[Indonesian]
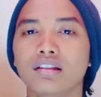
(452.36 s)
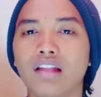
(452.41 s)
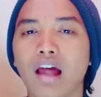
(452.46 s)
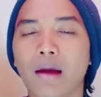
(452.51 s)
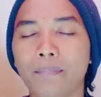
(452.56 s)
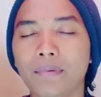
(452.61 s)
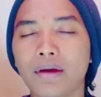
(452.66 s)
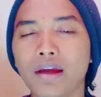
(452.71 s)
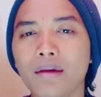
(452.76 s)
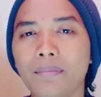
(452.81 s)

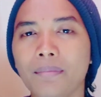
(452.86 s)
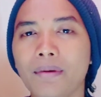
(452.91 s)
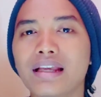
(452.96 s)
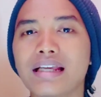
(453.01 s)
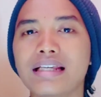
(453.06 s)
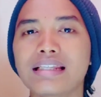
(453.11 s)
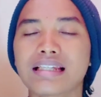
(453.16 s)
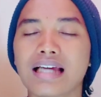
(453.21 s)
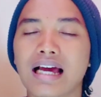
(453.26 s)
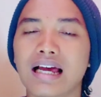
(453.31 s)
Tapi
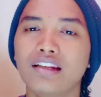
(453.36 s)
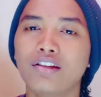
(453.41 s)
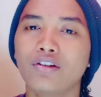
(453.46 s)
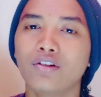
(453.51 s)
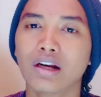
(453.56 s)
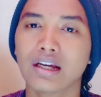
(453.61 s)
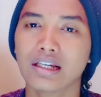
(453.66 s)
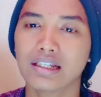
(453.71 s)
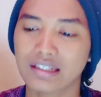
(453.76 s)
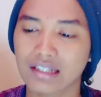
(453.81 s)
banyak sekali
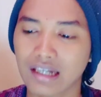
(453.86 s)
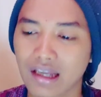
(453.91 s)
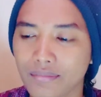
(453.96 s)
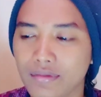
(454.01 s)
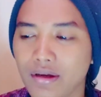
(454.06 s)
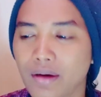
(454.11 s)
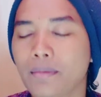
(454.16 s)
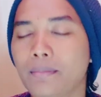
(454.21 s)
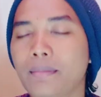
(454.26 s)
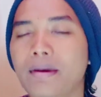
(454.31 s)
orang Islam
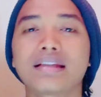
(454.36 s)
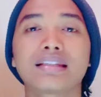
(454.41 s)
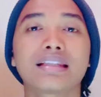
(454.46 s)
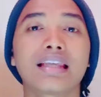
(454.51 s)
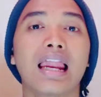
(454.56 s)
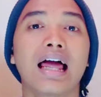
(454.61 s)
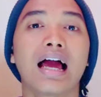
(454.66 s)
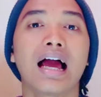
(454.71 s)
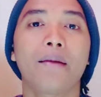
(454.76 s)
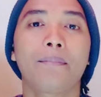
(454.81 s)
yang memang
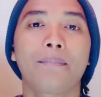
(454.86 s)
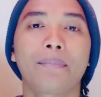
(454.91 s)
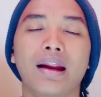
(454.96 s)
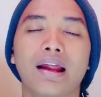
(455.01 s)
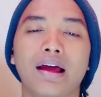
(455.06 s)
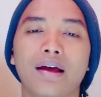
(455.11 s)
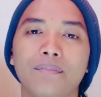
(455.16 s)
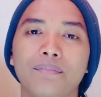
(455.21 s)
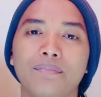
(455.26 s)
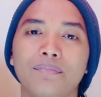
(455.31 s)
salah
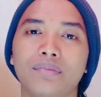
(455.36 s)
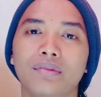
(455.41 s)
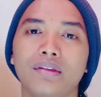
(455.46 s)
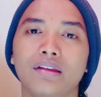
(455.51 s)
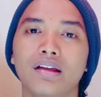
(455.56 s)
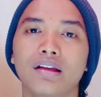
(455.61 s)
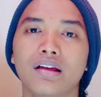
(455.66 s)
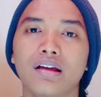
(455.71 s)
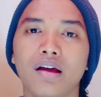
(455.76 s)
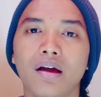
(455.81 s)
kaprah.
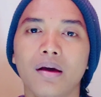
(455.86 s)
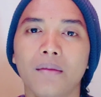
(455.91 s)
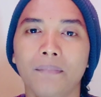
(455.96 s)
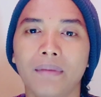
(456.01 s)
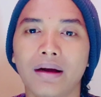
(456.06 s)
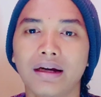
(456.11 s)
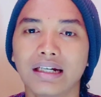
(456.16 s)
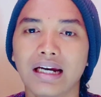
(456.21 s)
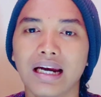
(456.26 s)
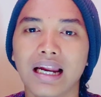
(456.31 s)

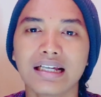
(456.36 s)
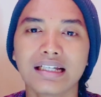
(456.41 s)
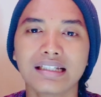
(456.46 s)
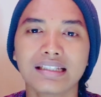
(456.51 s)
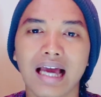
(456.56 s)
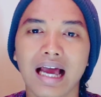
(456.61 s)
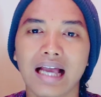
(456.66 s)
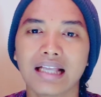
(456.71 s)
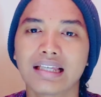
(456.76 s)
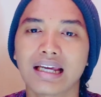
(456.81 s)
Padahal
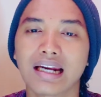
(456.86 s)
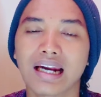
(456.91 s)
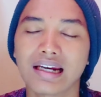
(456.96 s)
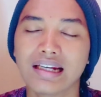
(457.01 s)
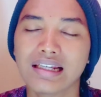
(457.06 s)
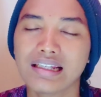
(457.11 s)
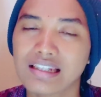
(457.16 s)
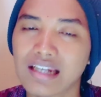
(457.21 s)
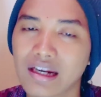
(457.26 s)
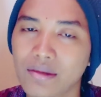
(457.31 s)

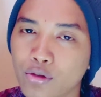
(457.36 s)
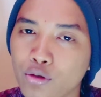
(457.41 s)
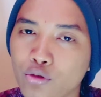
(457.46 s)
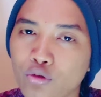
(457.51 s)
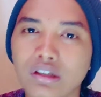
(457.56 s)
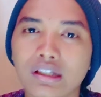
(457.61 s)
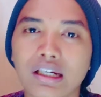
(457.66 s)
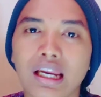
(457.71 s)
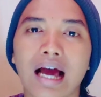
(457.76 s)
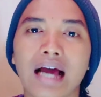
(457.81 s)
ajaran Islam
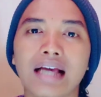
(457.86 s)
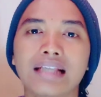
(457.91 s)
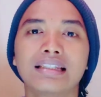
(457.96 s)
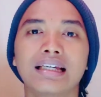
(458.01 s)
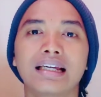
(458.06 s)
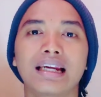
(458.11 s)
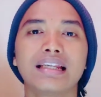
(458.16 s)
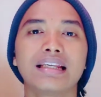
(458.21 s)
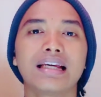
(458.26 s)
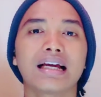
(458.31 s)
itu adalah
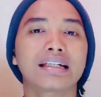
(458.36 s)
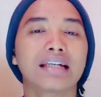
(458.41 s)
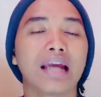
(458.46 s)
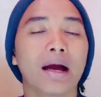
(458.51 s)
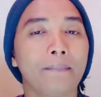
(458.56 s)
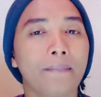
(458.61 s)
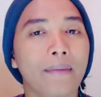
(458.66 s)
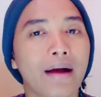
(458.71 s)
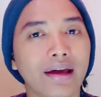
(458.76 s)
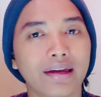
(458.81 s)
ajaran yang
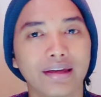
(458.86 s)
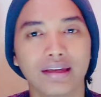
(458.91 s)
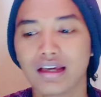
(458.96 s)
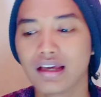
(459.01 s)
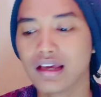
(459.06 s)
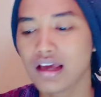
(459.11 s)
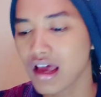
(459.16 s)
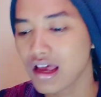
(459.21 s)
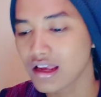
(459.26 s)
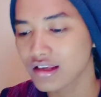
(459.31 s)
damai,
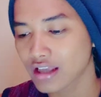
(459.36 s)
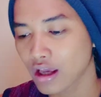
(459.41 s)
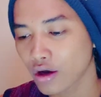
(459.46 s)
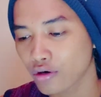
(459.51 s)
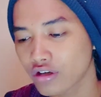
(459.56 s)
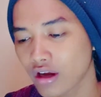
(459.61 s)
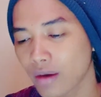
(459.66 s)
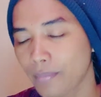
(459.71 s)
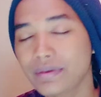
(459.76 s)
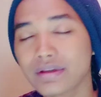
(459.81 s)

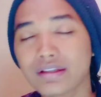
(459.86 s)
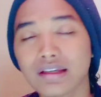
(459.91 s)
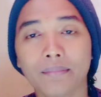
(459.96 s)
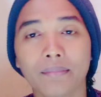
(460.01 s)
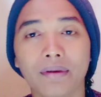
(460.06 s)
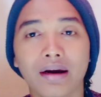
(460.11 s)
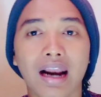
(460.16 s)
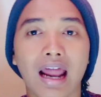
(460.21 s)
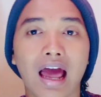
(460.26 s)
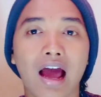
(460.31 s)
seharusnya bisa
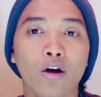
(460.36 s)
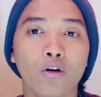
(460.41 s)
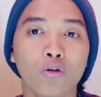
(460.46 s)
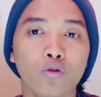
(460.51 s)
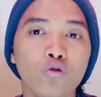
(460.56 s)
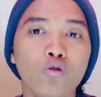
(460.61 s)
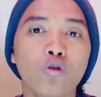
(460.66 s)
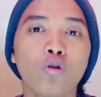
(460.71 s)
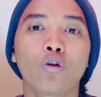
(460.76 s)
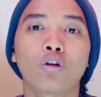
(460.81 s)

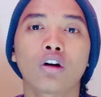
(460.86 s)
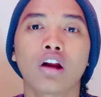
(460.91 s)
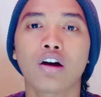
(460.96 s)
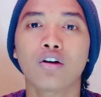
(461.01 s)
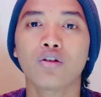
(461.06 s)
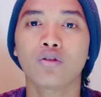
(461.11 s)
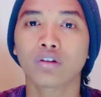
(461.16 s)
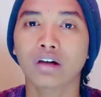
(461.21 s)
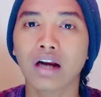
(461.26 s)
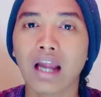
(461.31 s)
merangkul
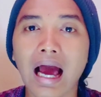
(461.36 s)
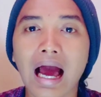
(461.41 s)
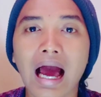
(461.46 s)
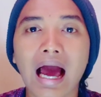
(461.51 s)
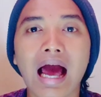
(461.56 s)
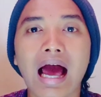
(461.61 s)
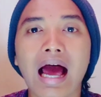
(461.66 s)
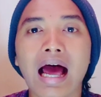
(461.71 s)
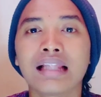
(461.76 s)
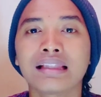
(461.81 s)
orang-orang
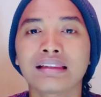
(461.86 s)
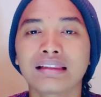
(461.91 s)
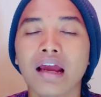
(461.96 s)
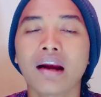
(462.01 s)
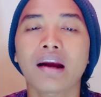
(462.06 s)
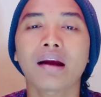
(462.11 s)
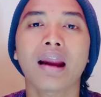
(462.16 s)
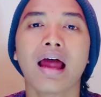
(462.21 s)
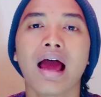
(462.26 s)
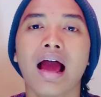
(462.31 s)

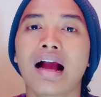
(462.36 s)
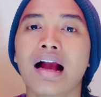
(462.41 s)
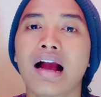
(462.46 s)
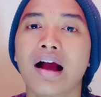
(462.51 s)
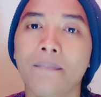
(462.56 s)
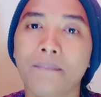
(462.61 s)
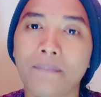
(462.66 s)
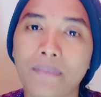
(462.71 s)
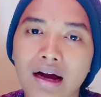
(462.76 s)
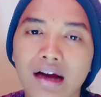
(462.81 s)
antar
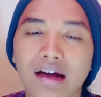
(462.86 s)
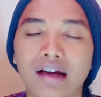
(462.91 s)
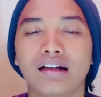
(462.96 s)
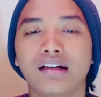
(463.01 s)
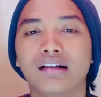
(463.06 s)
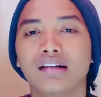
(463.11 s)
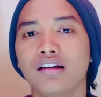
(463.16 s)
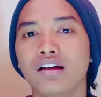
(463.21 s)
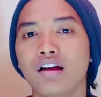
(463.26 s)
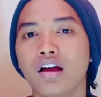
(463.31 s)
agama
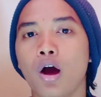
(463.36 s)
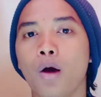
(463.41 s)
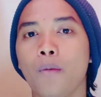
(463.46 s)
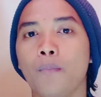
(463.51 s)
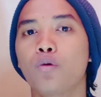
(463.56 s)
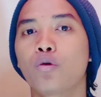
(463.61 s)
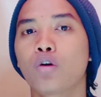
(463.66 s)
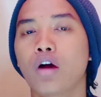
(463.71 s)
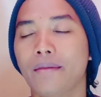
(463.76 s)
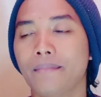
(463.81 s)

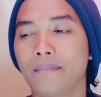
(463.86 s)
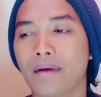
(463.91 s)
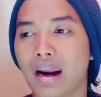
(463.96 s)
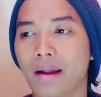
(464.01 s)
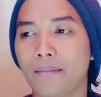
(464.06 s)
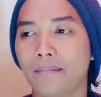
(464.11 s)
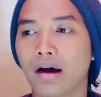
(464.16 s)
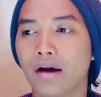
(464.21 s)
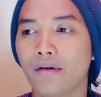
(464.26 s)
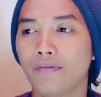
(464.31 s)
bukan
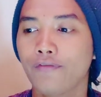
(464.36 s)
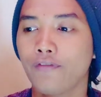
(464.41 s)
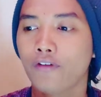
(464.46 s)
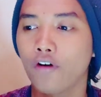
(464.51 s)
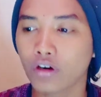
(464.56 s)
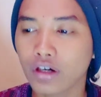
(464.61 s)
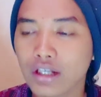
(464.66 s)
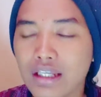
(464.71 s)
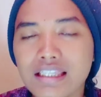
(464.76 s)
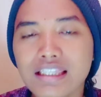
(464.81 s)
malah
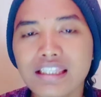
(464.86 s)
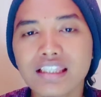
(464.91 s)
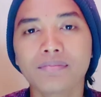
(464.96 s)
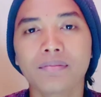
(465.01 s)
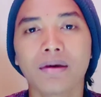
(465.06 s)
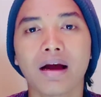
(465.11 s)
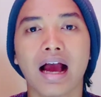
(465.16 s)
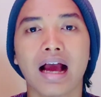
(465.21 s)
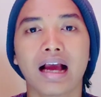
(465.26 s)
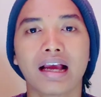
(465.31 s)

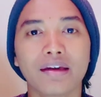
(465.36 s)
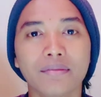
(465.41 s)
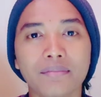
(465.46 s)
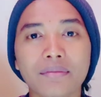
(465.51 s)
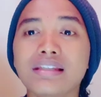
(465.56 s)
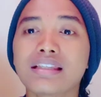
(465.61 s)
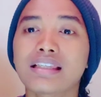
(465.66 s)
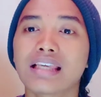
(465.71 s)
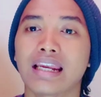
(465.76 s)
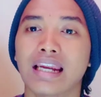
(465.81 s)
mengfonis,
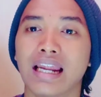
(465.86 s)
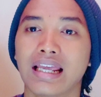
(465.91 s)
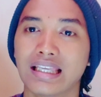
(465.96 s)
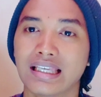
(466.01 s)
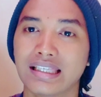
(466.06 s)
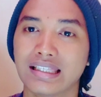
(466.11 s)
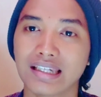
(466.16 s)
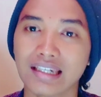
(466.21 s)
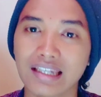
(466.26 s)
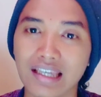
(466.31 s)
menghakimi
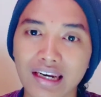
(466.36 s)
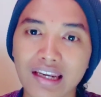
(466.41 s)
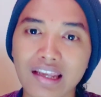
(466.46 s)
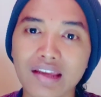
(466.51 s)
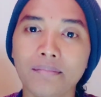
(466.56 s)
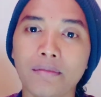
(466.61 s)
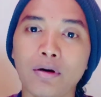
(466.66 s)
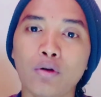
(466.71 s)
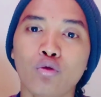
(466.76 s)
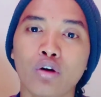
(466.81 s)
seenaknya
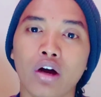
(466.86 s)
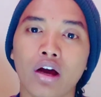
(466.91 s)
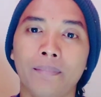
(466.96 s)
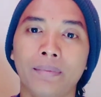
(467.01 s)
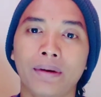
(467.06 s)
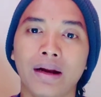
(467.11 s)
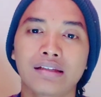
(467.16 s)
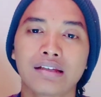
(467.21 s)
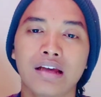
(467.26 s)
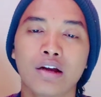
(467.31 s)
sendiri melukai
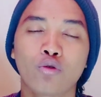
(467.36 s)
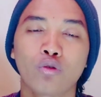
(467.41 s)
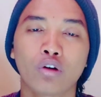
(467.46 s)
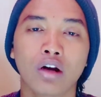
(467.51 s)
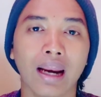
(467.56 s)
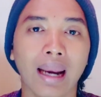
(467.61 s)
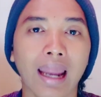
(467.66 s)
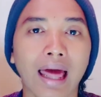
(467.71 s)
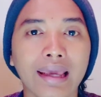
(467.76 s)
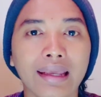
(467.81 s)
perasaan
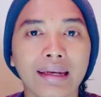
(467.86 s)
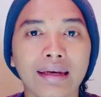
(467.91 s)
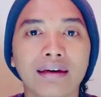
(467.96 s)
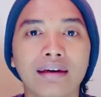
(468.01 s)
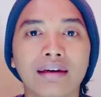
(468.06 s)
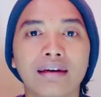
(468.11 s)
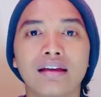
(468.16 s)
orang lain